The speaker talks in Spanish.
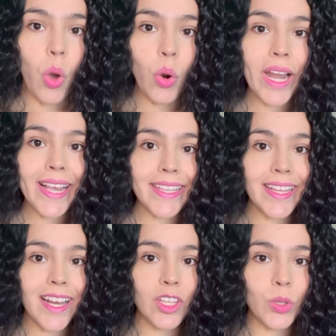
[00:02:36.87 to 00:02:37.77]
Hola, ¿qué
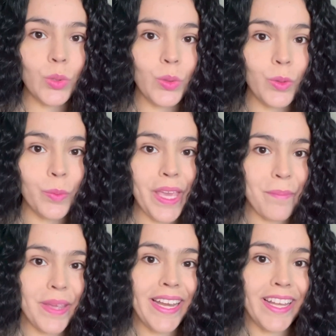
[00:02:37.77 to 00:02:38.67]
tal YouTube?
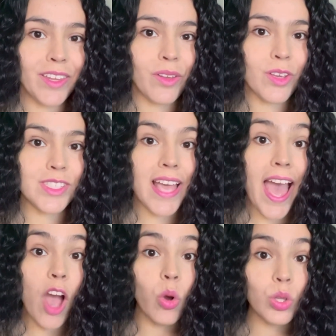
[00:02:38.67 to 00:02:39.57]
Bienvenidos
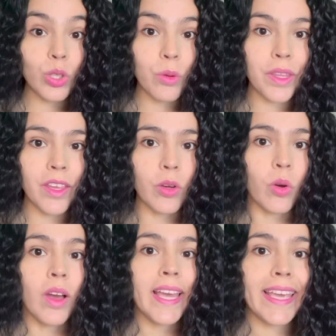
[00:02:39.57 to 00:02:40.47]
a otro video.
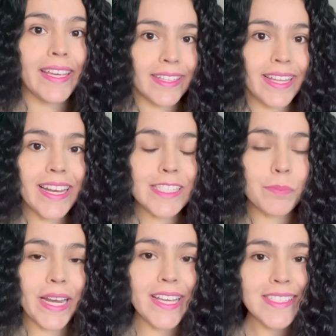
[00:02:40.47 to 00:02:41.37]
¿Qué tal les
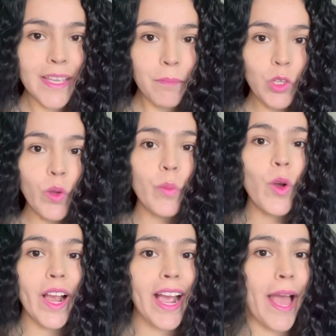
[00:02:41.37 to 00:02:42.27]
parece mi
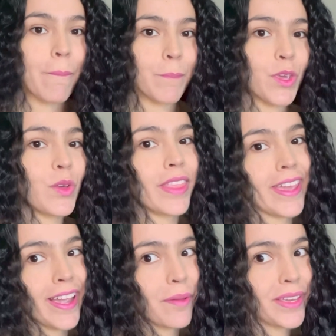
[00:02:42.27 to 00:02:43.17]
nuevo cambio
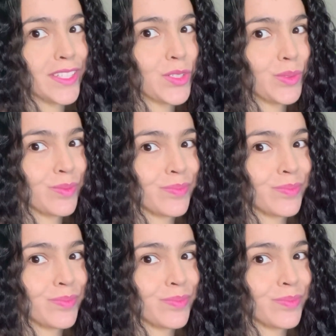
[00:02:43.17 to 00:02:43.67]
de cabello?